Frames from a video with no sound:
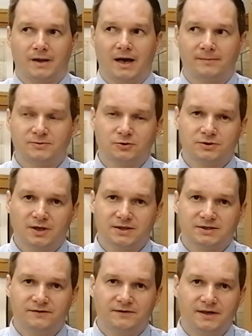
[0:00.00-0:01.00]

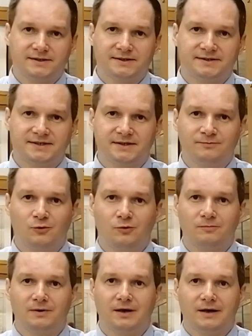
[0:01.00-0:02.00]
обсуждался в
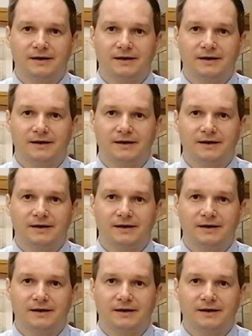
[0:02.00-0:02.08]
1937